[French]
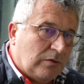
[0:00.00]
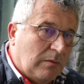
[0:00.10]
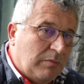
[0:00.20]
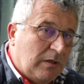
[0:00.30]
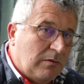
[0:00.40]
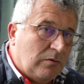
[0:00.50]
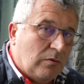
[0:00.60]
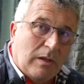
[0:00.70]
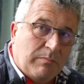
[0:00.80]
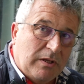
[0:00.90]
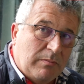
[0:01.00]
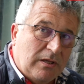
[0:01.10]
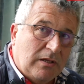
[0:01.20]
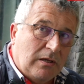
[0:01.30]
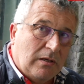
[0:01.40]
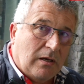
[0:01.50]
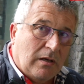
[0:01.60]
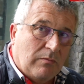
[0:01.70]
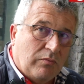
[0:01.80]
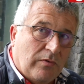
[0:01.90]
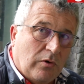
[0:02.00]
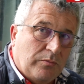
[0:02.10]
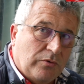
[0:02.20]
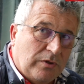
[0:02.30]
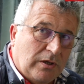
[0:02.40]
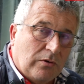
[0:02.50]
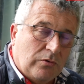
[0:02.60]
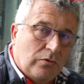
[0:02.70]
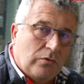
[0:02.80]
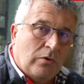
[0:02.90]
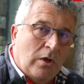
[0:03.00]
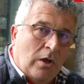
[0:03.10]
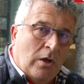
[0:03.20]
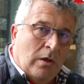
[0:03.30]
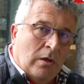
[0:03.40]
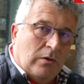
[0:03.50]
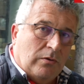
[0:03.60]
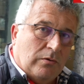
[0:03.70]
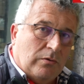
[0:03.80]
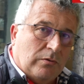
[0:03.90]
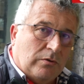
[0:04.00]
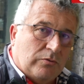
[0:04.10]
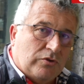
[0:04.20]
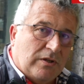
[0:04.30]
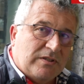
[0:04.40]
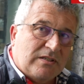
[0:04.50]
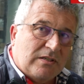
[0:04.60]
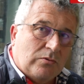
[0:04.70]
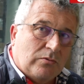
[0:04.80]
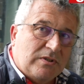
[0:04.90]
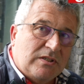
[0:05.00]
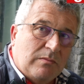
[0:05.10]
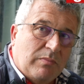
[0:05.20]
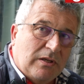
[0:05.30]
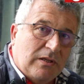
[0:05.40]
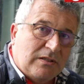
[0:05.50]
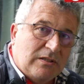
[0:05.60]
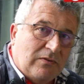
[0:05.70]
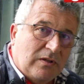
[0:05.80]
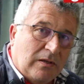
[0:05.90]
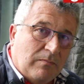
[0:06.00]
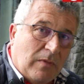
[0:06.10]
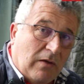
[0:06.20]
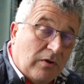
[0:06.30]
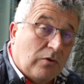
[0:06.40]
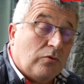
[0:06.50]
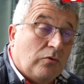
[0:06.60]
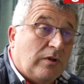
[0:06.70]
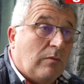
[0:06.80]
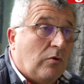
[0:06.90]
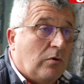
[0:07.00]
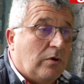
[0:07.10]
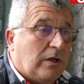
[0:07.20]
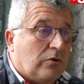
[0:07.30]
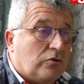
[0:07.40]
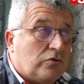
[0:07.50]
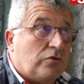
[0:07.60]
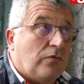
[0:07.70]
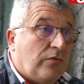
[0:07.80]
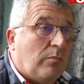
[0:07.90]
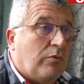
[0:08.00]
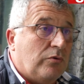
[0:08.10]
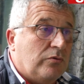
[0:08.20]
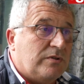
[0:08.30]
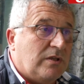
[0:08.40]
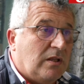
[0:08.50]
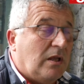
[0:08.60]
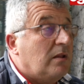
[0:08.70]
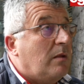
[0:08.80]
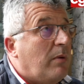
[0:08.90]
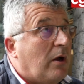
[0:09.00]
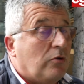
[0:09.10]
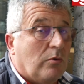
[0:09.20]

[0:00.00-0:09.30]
de la pénibilité, à pouvoir obtenir une une, euh, une cessation anticipée d'activité, avec euh, notamment euh, quelque chose de fort pour nous, c'était un départ, une